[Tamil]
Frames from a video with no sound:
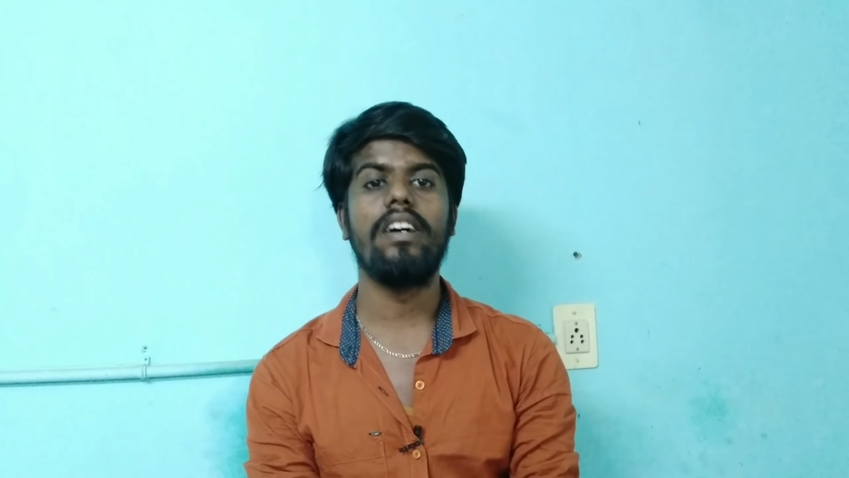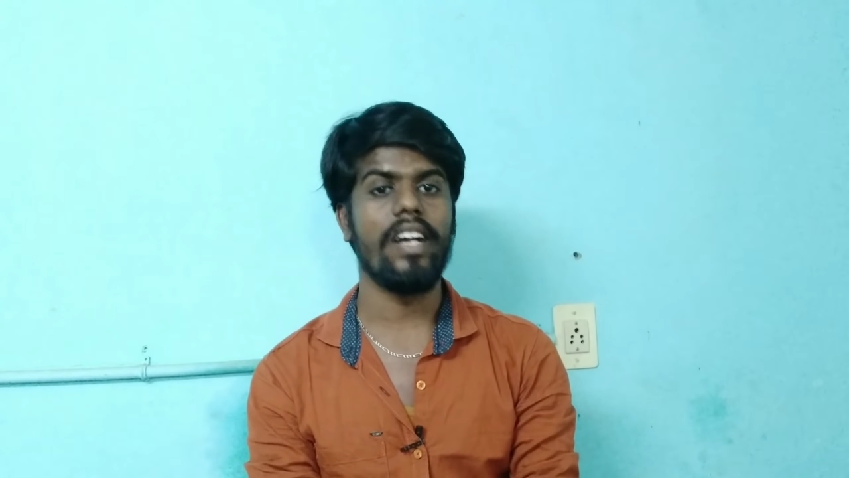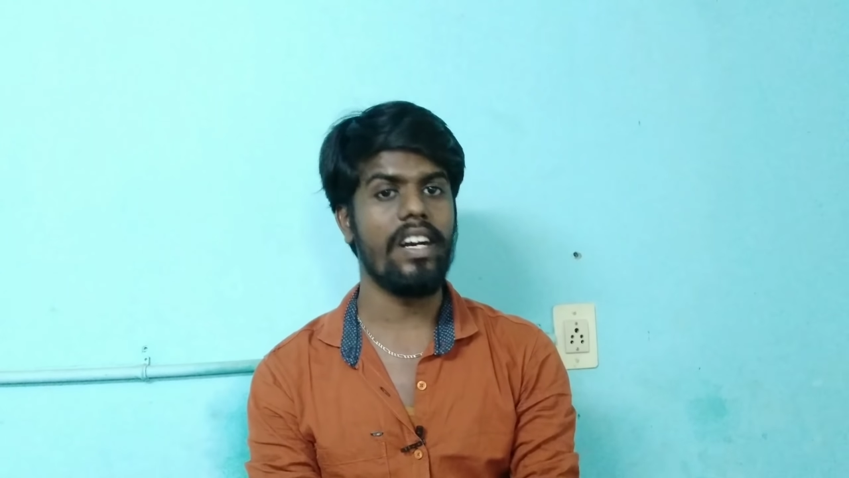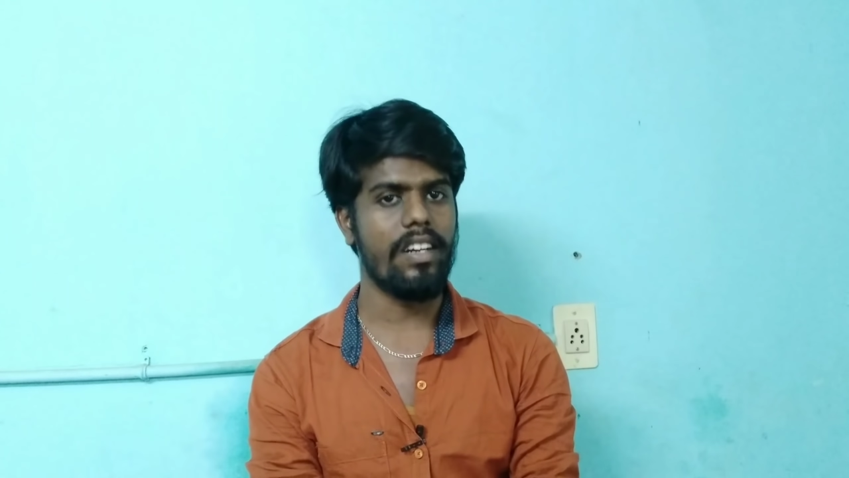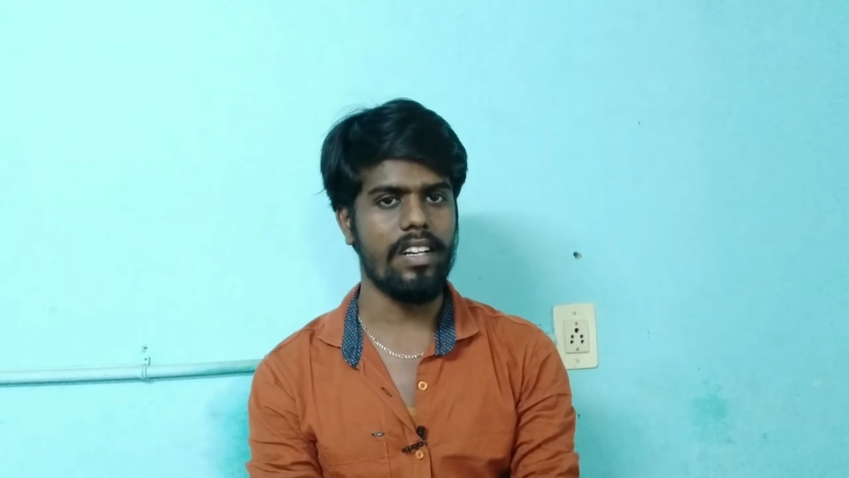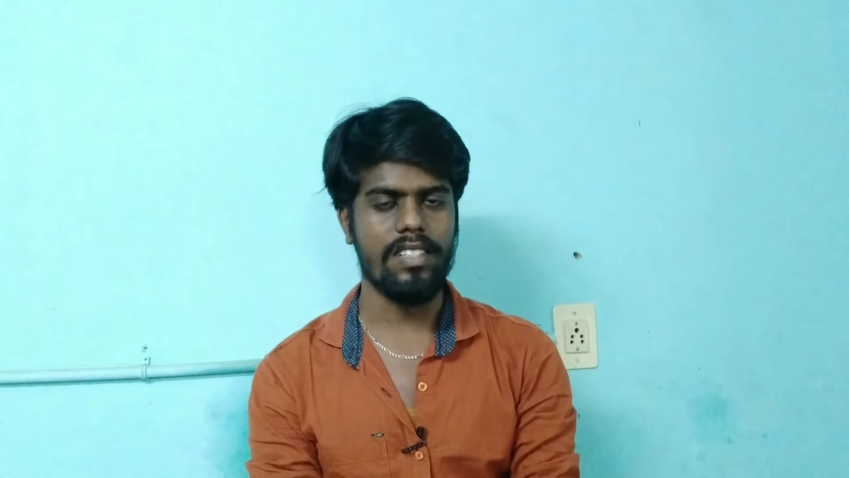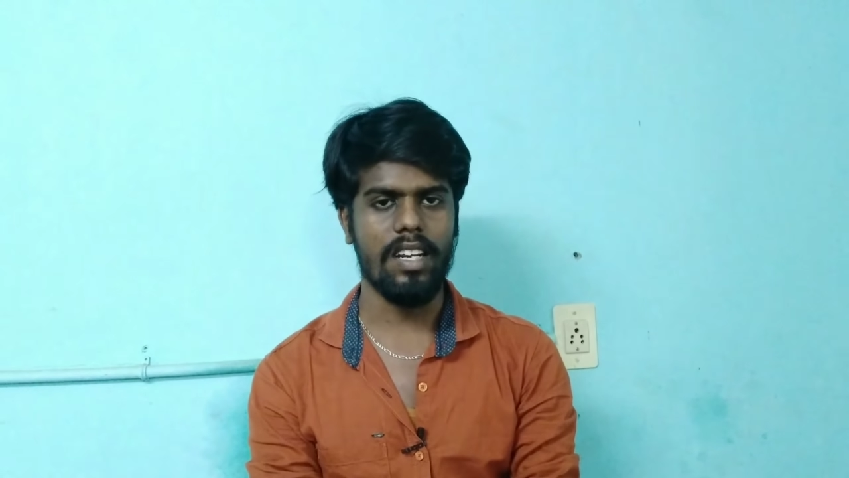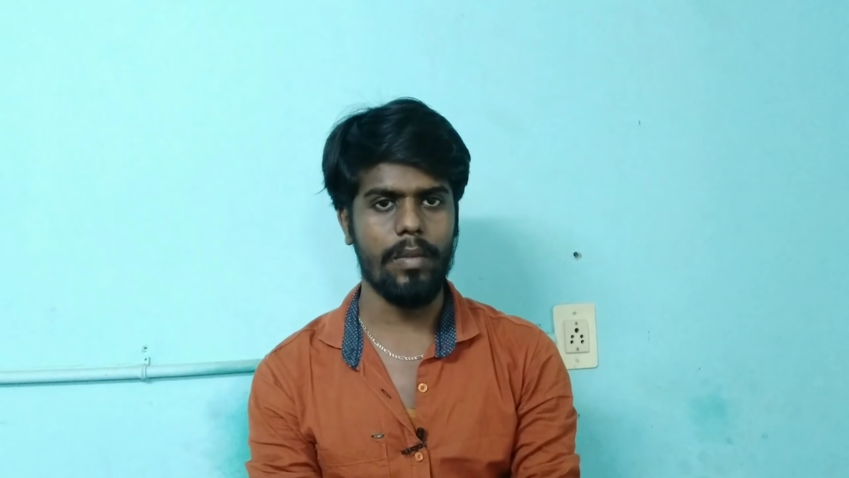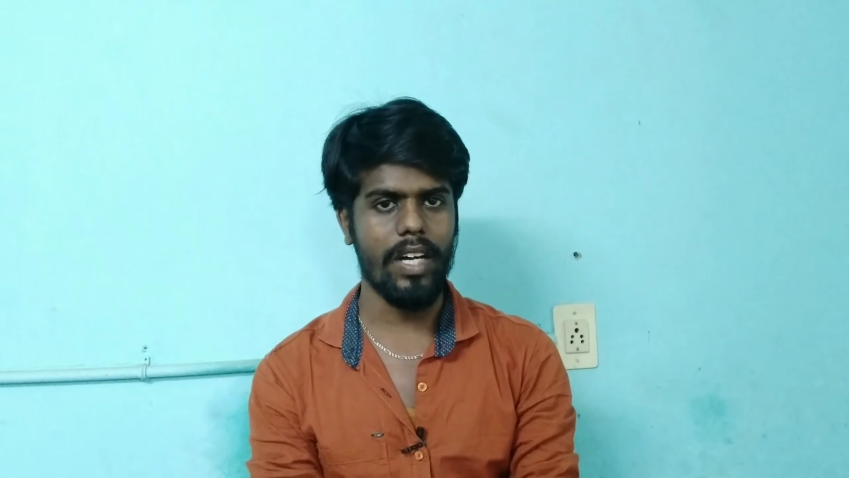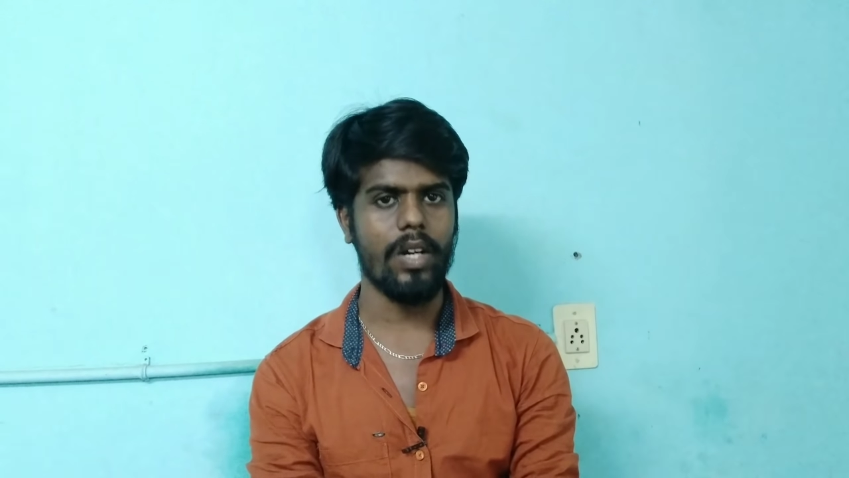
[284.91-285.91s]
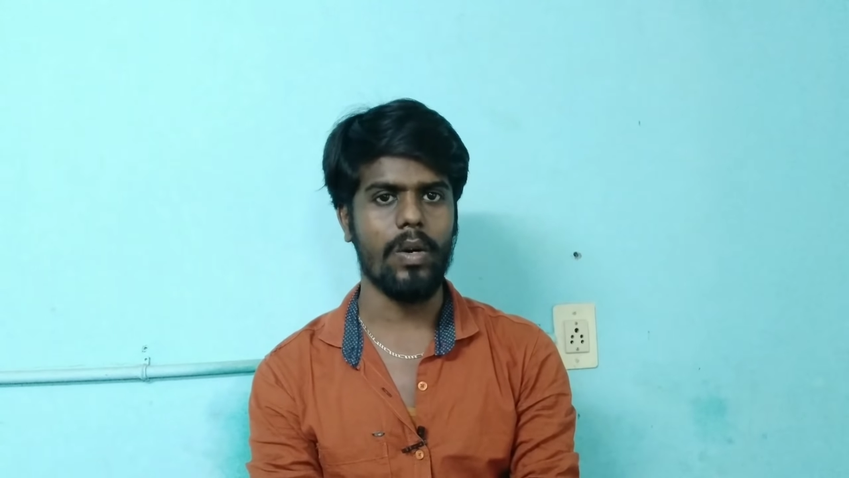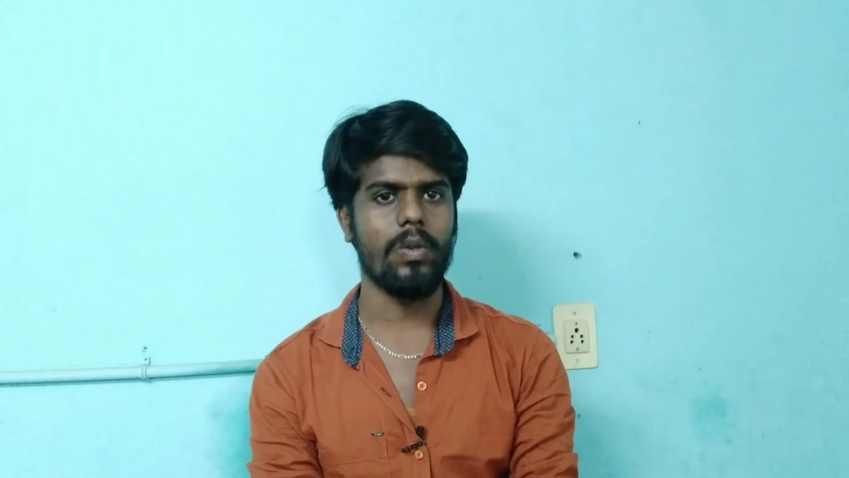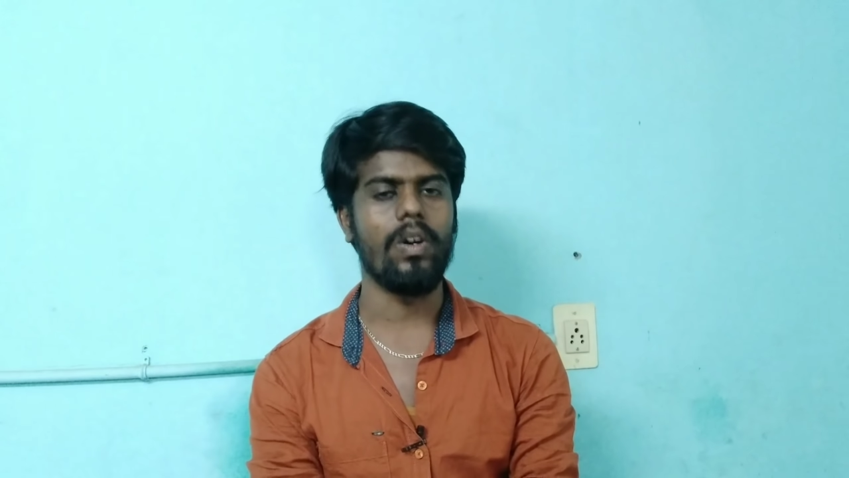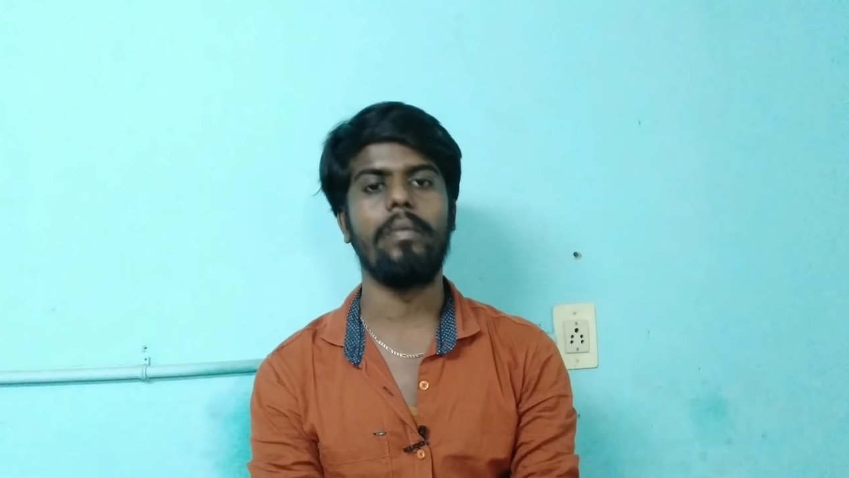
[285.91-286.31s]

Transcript: ரேட் ரீசனபிளாக இருக்கணும்